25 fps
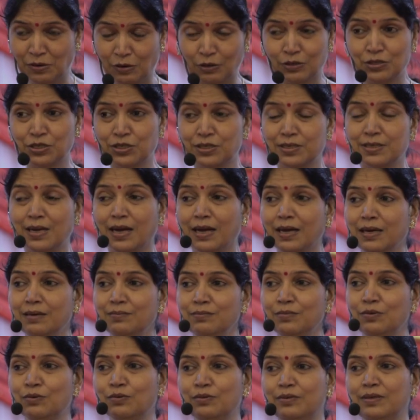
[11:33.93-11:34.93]
और
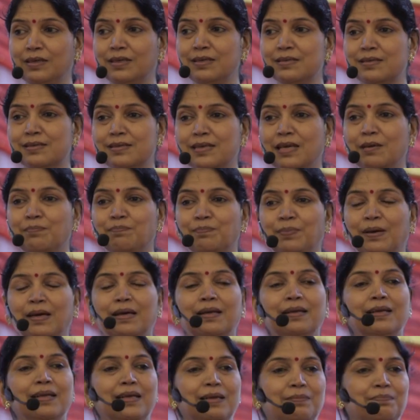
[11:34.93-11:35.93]
शाम होने से
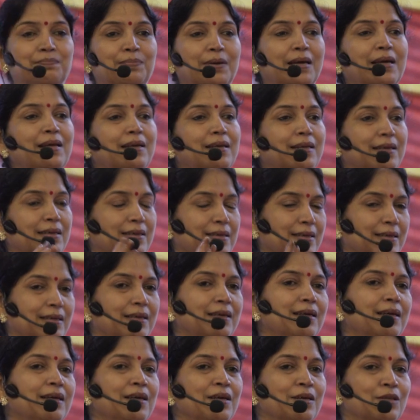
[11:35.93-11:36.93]
पहले पहले
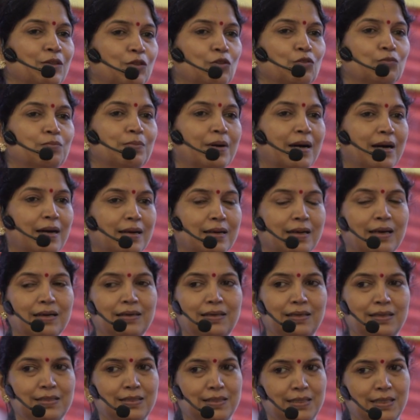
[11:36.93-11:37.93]
ही तुम्हारा
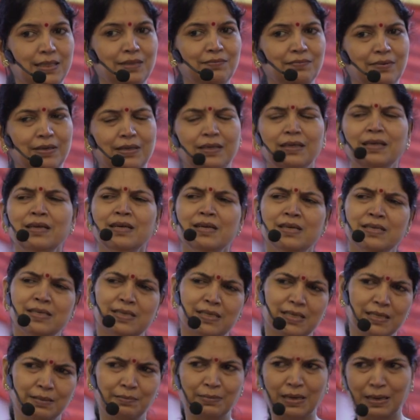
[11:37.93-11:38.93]
ये जीवन
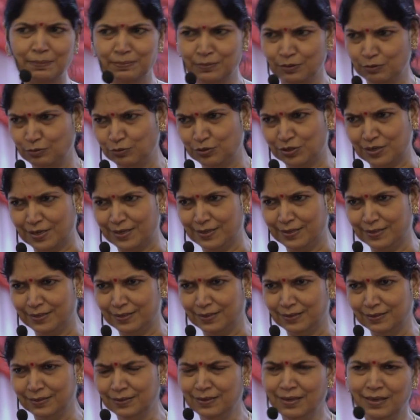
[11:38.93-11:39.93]
समाप्त हो
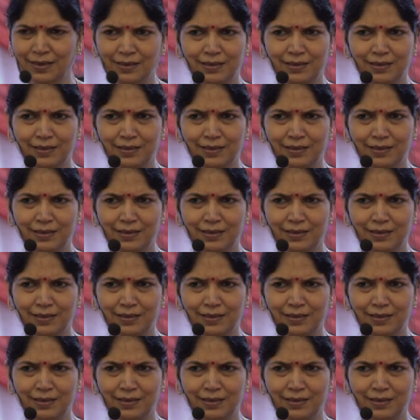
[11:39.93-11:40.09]
जाएगा